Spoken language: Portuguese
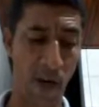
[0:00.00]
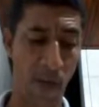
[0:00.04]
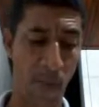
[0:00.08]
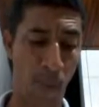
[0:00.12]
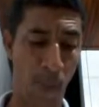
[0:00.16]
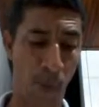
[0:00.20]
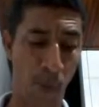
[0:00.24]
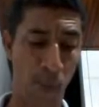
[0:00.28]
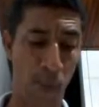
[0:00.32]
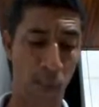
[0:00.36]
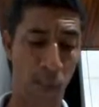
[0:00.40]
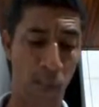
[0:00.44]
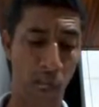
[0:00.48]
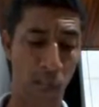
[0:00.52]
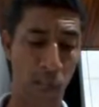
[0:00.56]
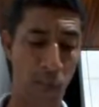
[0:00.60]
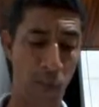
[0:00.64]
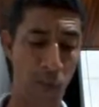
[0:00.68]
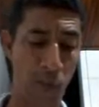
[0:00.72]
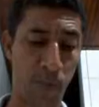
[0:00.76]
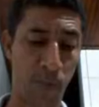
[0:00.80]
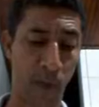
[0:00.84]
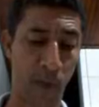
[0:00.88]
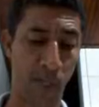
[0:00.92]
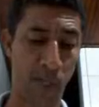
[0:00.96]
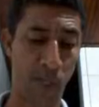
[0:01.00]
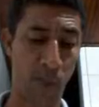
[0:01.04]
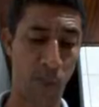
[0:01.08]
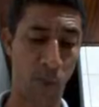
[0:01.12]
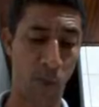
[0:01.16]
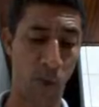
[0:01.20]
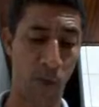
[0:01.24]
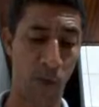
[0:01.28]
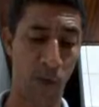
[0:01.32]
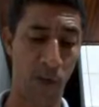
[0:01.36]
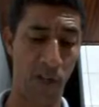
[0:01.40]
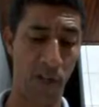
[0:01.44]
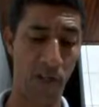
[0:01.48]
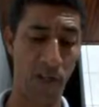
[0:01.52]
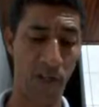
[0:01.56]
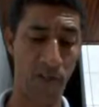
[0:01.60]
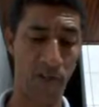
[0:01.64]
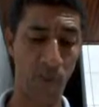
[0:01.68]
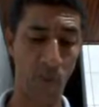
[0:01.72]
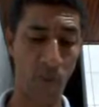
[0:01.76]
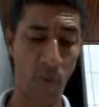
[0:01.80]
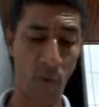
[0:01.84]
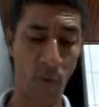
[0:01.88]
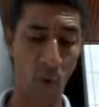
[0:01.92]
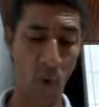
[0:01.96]
Portanto, os pastores
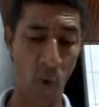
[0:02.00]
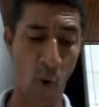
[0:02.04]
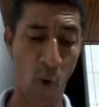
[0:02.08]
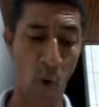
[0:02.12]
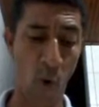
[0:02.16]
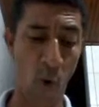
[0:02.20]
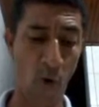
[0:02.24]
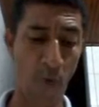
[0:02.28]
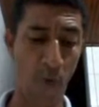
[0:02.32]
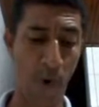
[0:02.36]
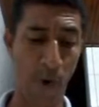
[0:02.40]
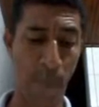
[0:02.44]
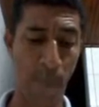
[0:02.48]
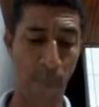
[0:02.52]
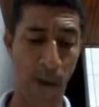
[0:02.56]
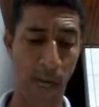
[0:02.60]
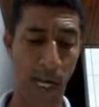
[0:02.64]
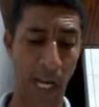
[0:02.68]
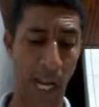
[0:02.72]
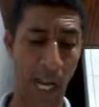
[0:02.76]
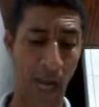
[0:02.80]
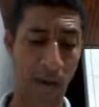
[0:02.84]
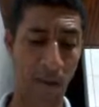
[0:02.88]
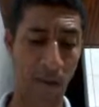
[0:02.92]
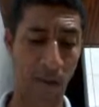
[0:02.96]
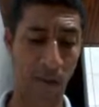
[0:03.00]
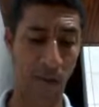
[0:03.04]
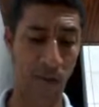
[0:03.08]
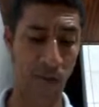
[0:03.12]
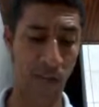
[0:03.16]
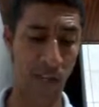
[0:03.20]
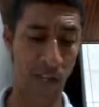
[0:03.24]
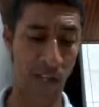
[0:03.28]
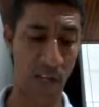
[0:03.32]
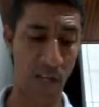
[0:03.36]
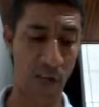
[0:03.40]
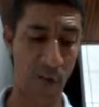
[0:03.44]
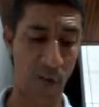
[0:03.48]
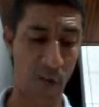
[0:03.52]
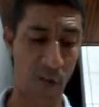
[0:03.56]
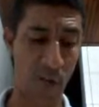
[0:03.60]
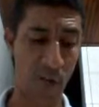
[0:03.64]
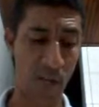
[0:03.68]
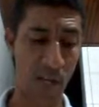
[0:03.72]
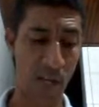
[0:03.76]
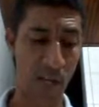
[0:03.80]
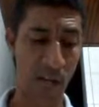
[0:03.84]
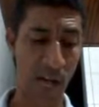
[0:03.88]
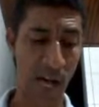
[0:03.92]
ouve a palavra do Senhor.